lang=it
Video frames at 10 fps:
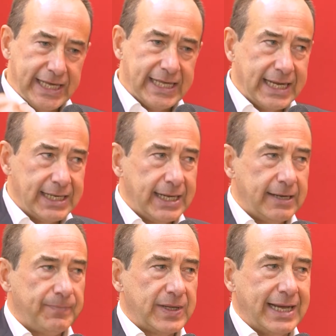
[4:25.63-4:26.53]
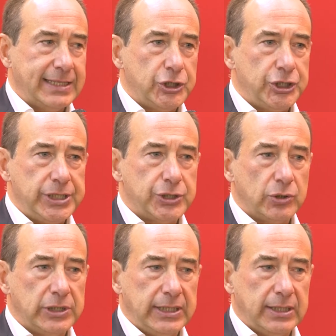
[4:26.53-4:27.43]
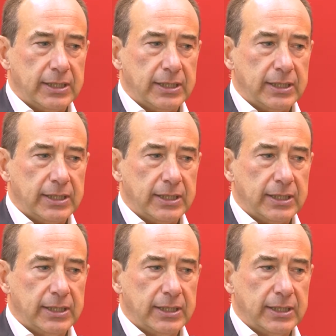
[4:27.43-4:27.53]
Iren ha deciso di